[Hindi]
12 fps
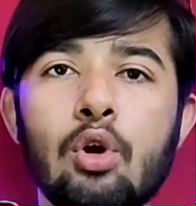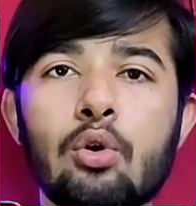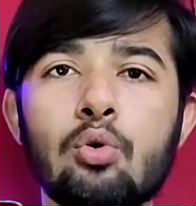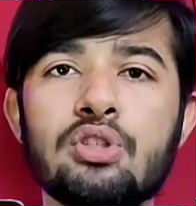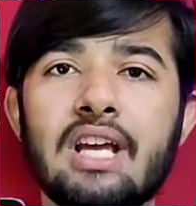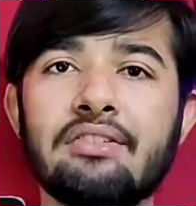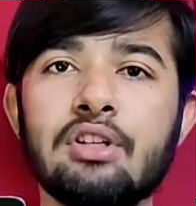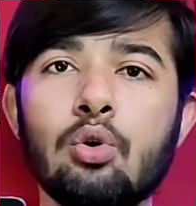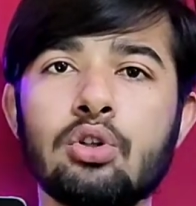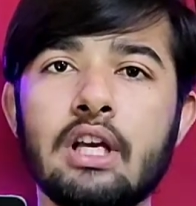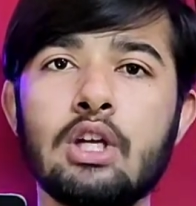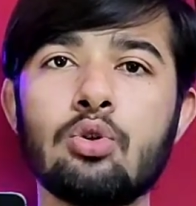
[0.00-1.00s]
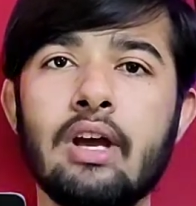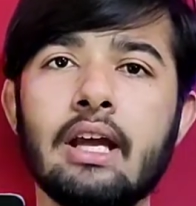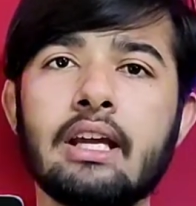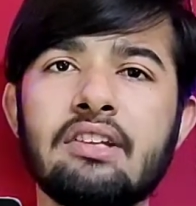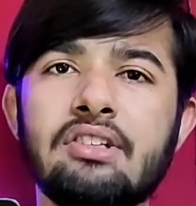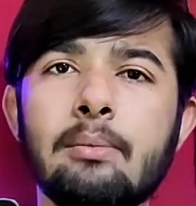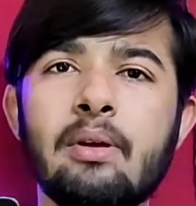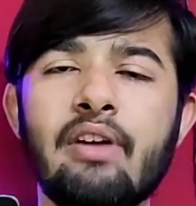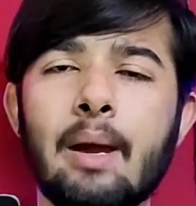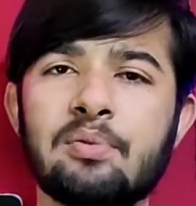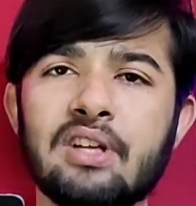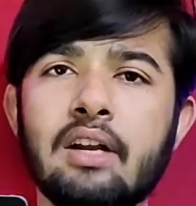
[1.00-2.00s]
लोग कुछ ऐसे होते हैं जो है किसी भी
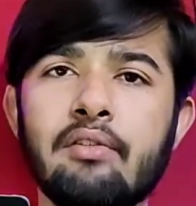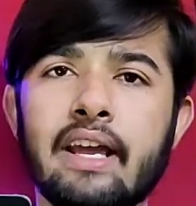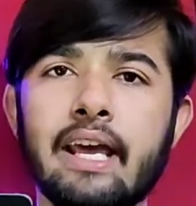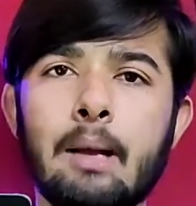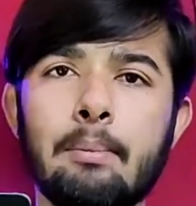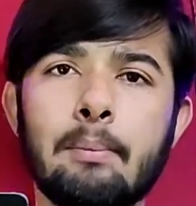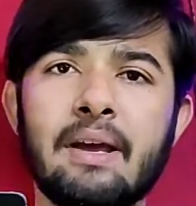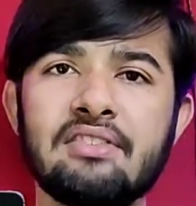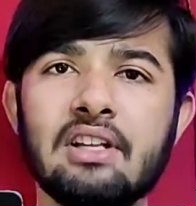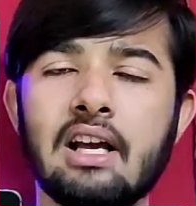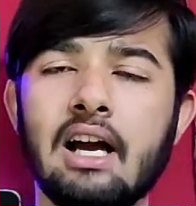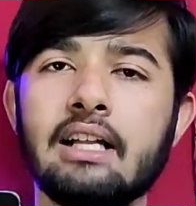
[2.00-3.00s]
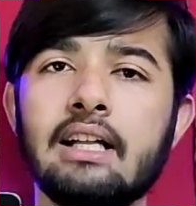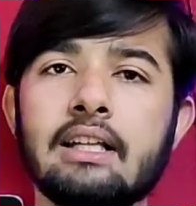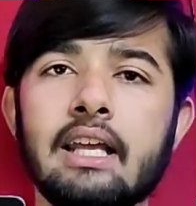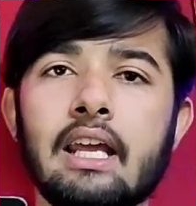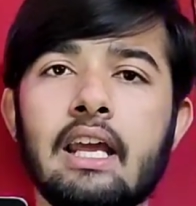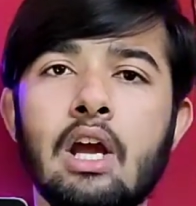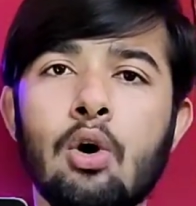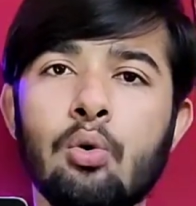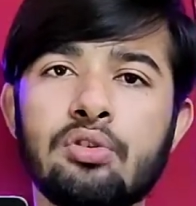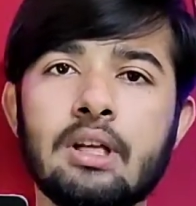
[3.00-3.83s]
वेबसाइट वगैरह पर पैसे लगा देते हैं